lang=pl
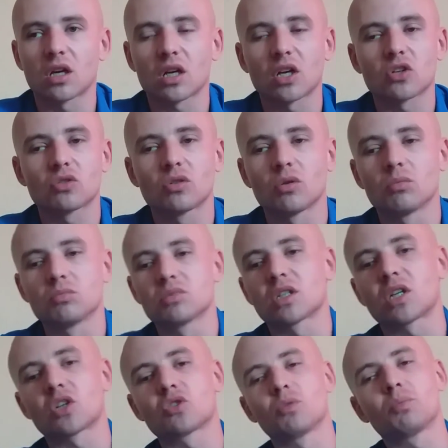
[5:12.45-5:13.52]
każdą, za
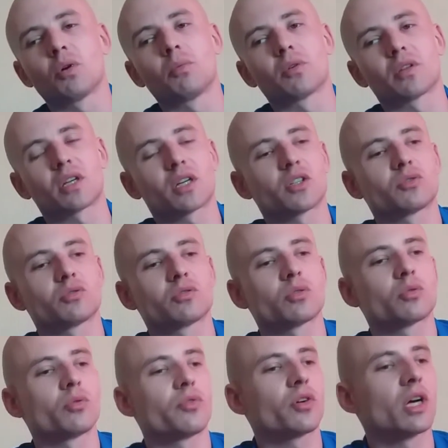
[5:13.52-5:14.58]
każdą pomoc, za każdą
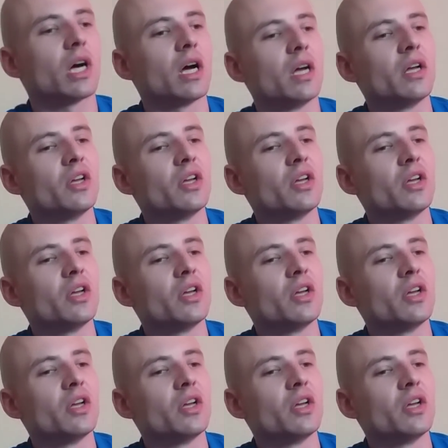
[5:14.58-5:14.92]
złotówkę